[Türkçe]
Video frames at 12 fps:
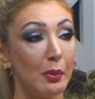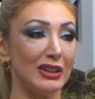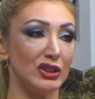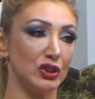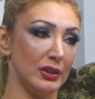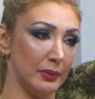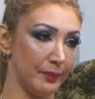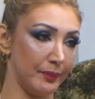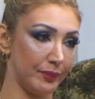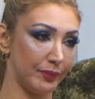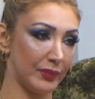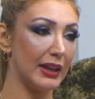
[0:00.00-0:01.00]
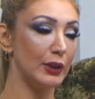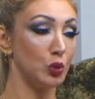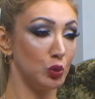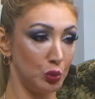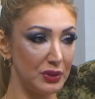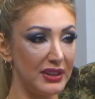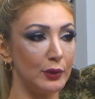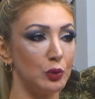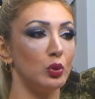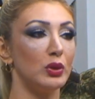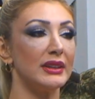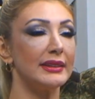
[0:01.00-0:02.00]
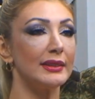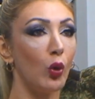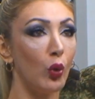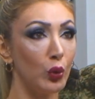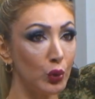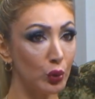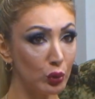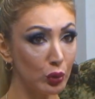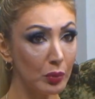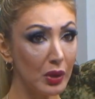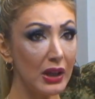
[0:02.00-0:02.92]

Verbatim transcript: başladım. Çocuk tiyatrolarında oynuyordum.